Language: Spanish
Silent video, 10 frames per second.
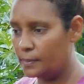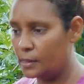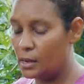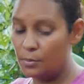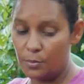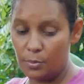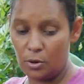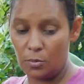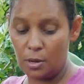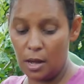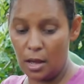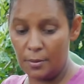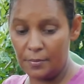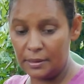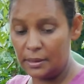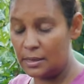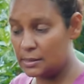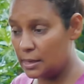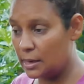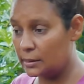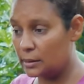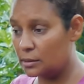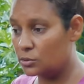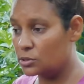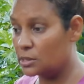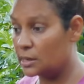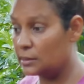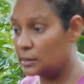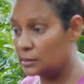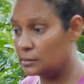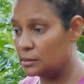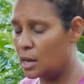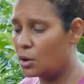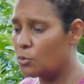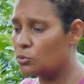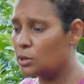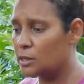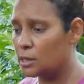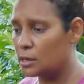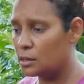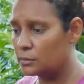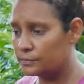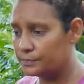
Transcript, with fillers: Sí, yo Pero mira, a mí me interesa de las tres, yo quisiera tres. ¿Y ya cómo tú la tienes?